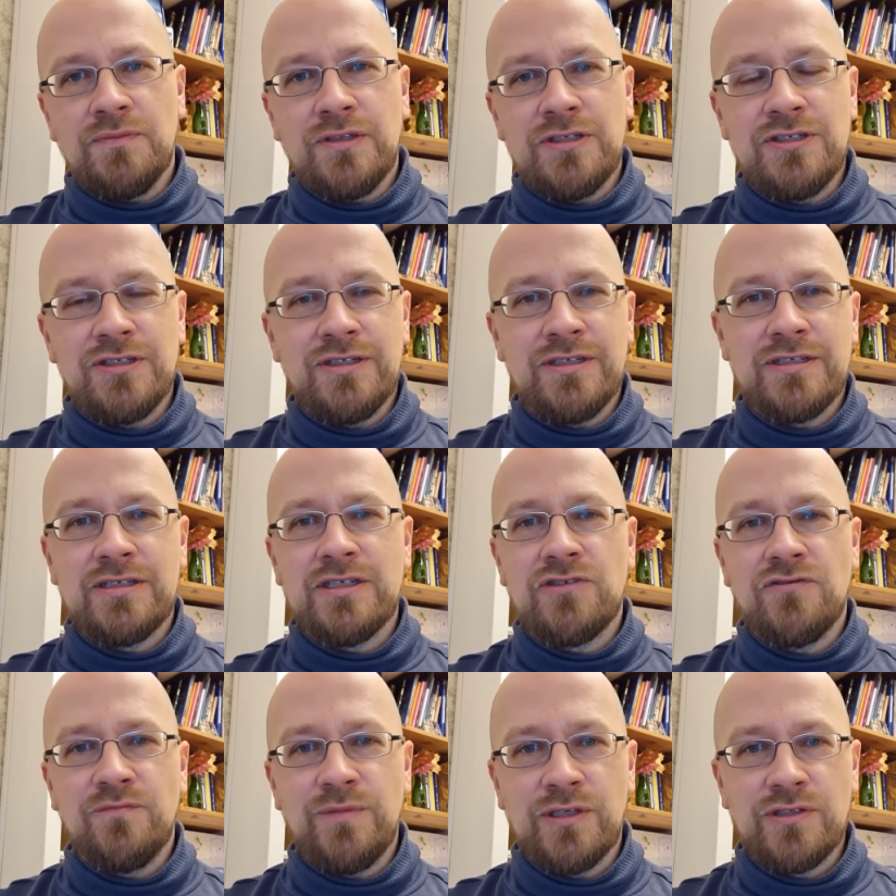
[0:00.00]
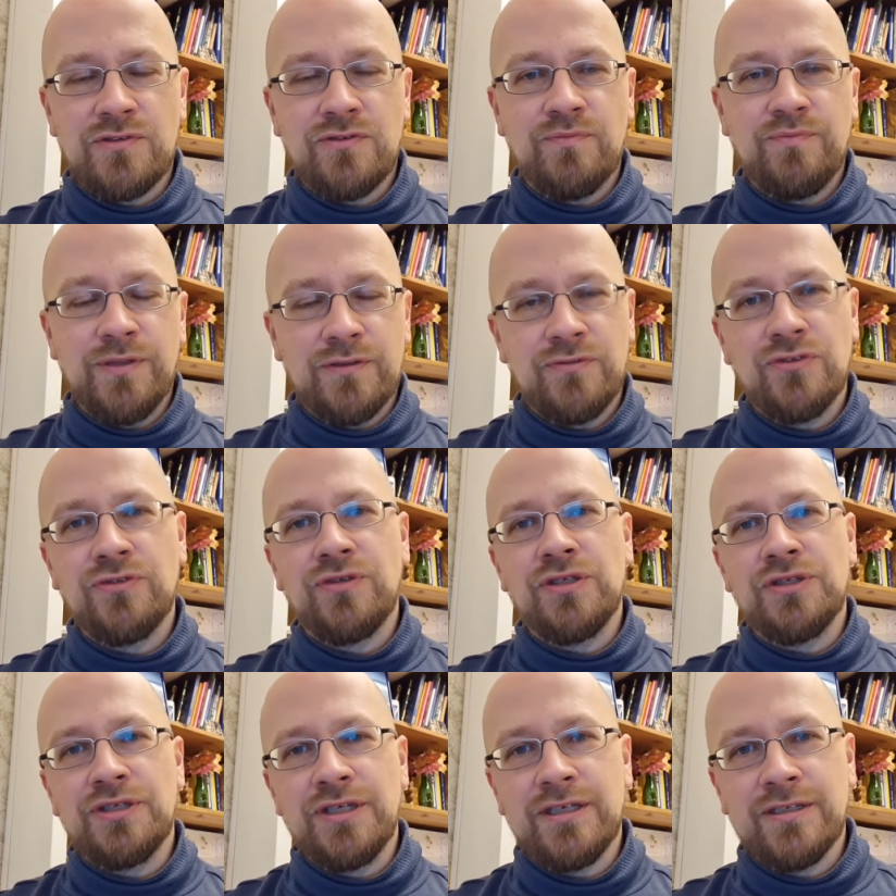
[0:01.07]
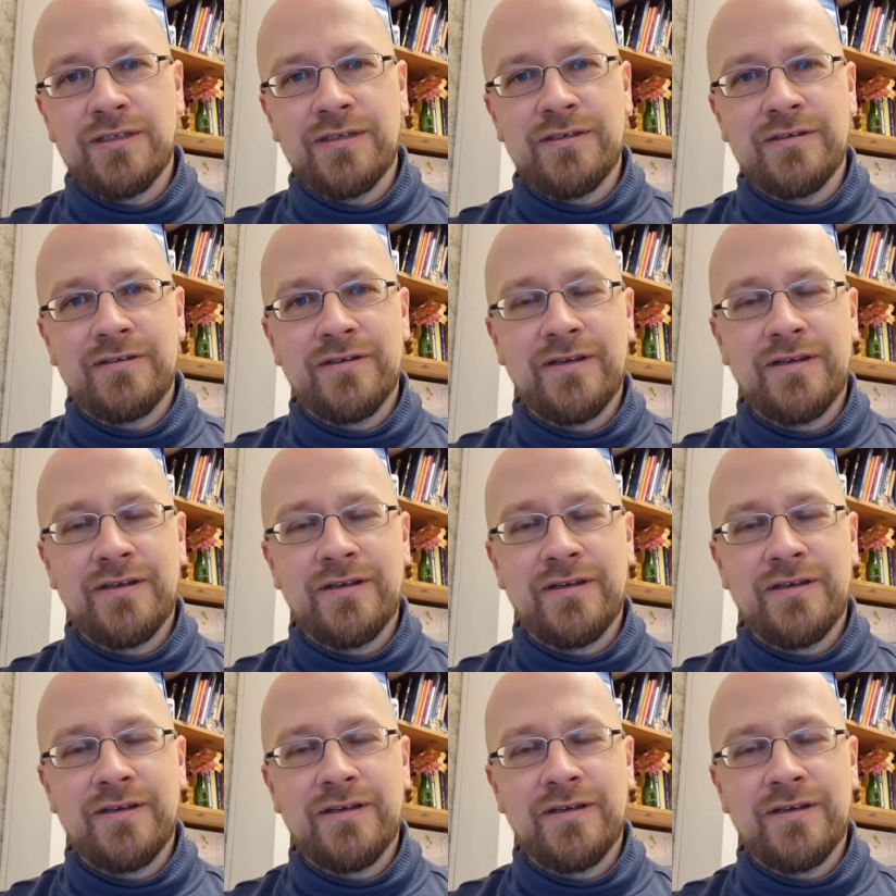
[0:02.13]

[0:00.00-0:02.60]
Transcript: начиная с нашего первого онлайн-тренинга